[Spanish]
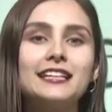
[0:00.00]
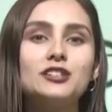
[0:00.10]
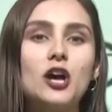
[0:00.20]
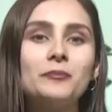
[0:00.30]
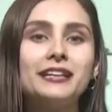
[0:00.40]

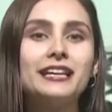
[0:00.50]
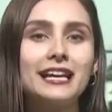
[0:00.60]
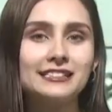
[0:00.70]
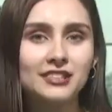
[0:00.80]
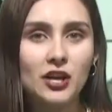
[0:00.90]
Tom
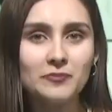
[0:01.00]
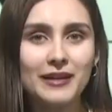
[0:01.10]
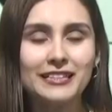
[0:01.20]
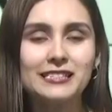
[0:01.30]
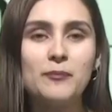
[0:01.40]
Higginson
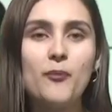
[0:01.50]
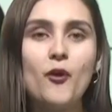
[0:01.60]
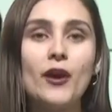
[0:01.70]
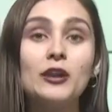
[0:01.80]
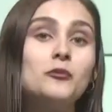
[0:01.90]

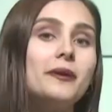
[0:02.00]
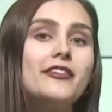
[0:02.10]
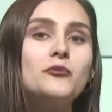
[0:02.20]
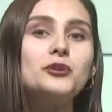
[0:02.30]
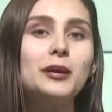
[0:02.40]
participó en un
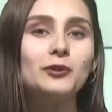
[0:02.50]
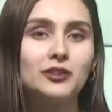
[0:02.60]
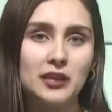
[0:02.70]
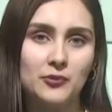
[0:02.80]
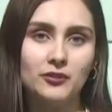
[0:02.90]
video muy
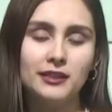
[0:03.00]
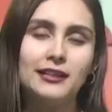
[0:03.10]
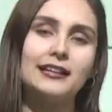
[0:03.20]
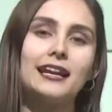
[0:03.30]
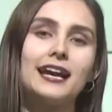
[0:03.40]
emotivo en
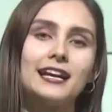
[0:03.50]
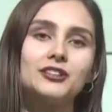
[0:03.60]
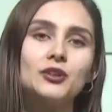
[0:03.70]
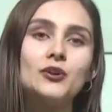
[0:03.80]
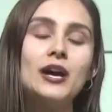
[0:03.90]
el que le
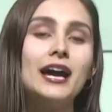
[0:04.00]
cantó